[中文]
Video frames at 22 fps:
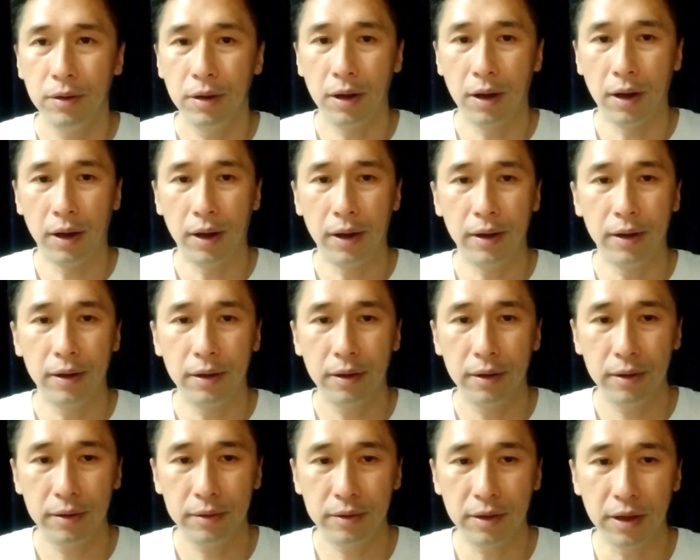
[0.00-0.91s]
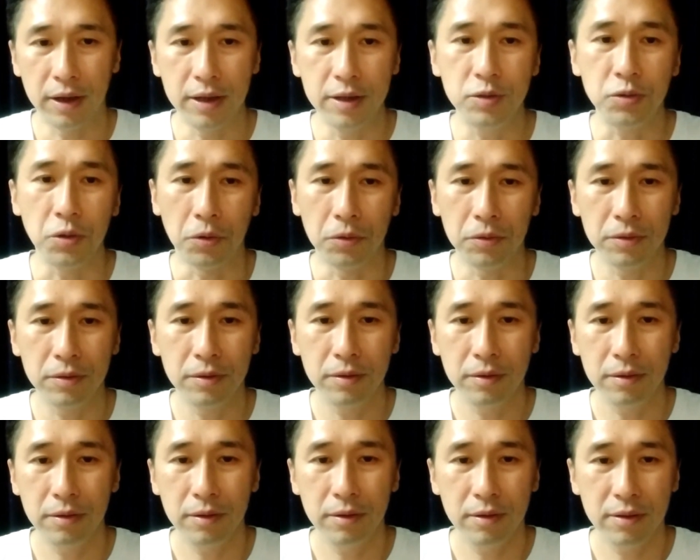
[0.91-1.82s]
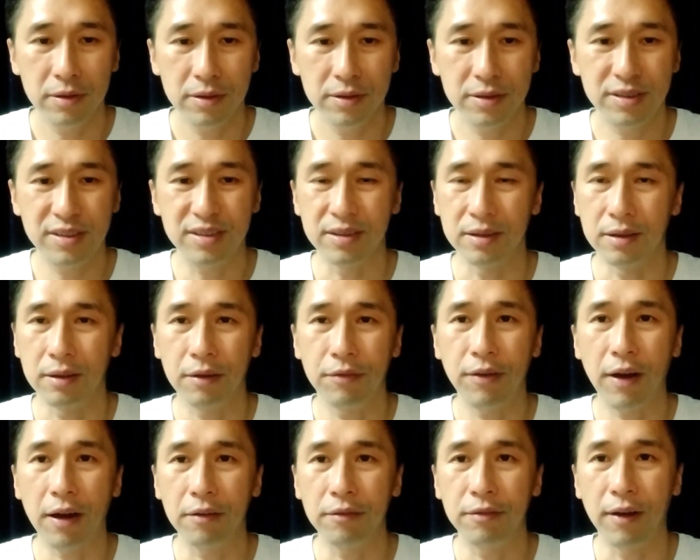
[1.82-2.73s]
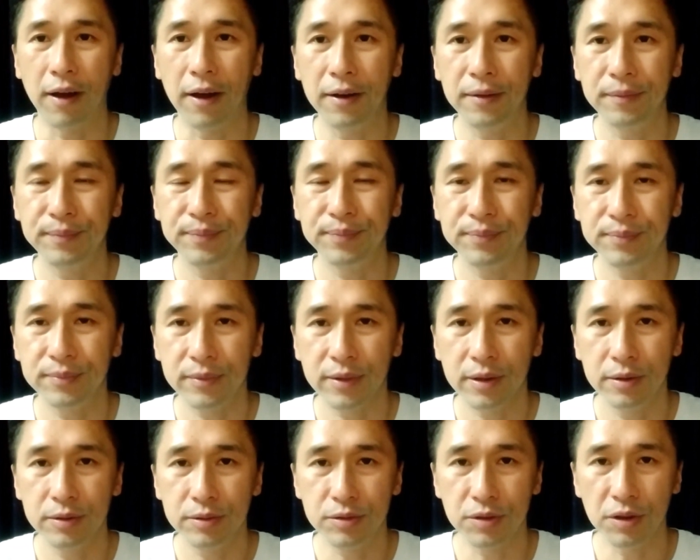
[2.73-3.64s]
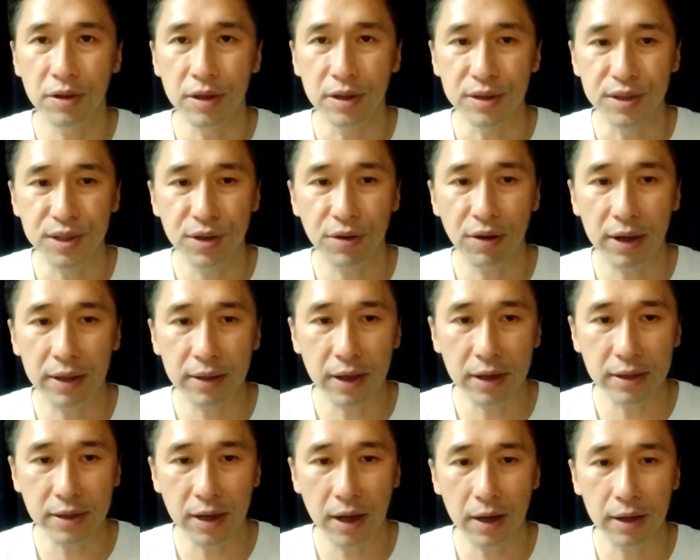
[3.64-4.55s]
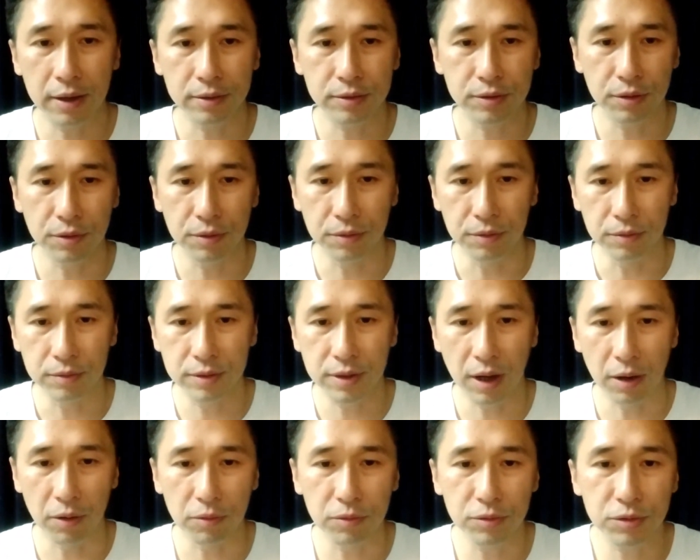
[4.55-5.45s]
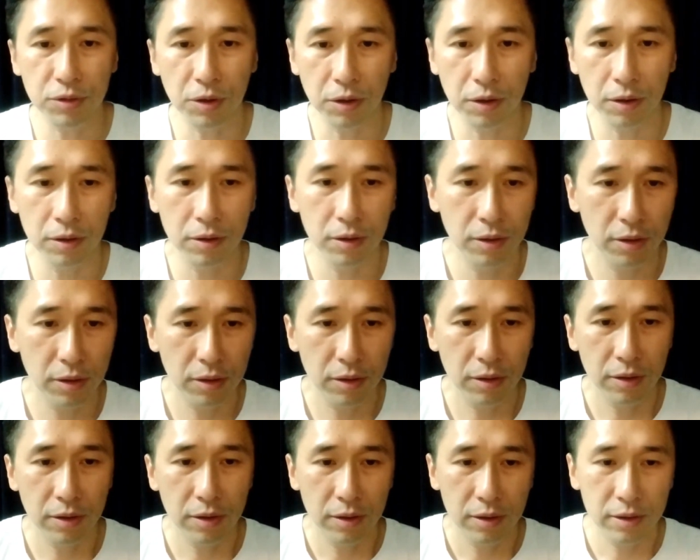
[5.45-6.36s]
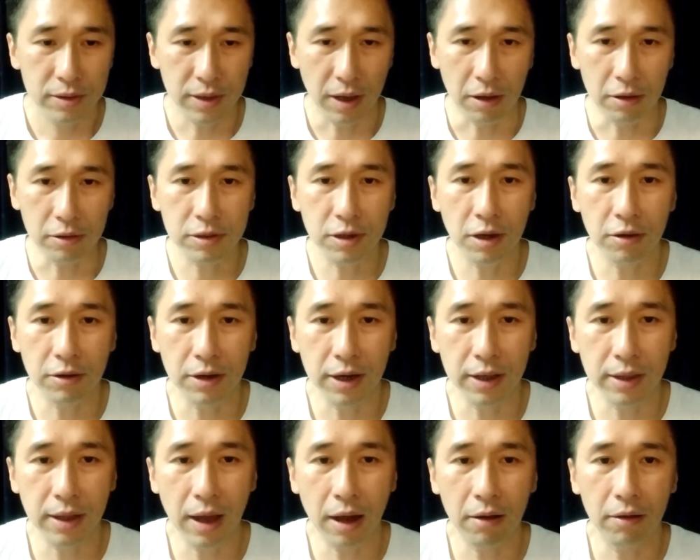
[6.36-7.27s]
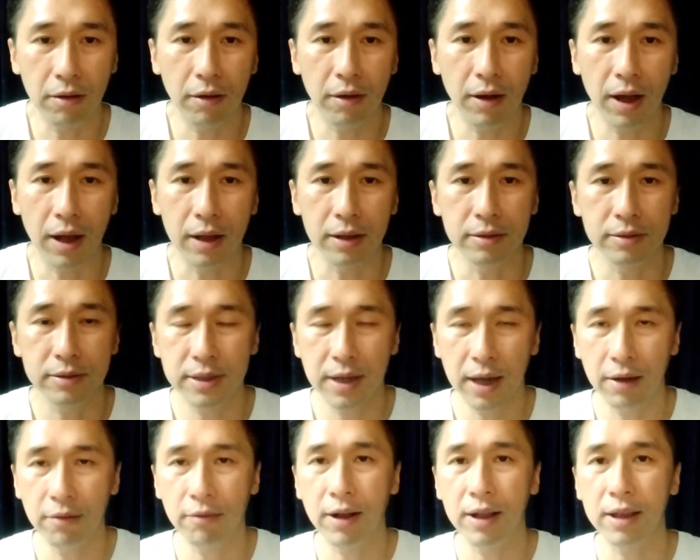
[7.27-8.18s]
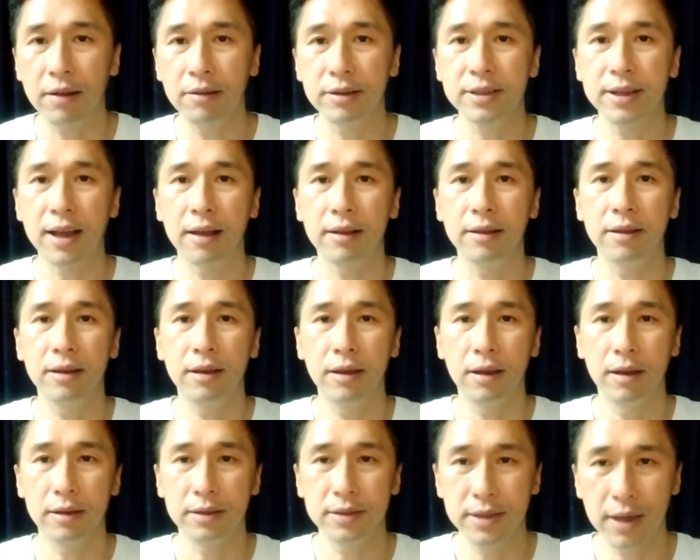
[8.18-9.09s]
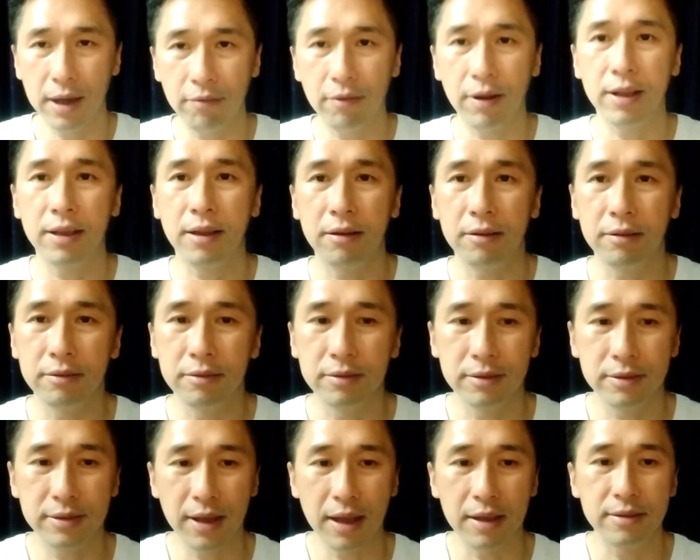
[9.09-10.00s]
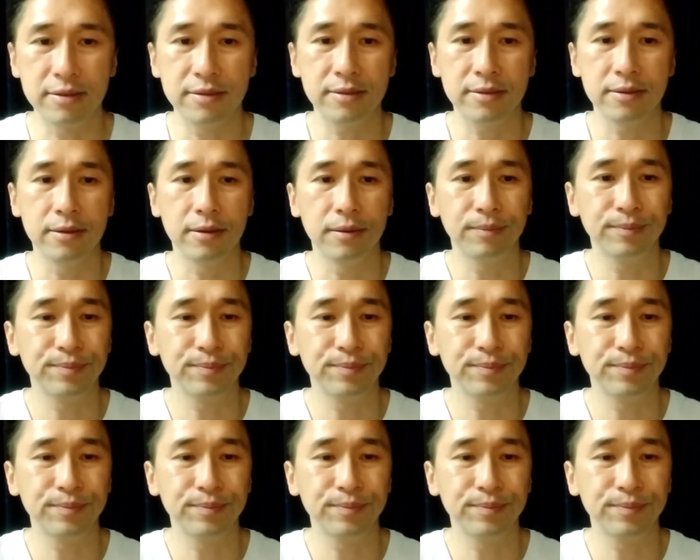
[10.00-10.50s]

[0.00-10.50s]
呃的一种死的方法。所以希望大家呢，就假如说。 想要凑热闹的话，千万要三呃，千万要三思。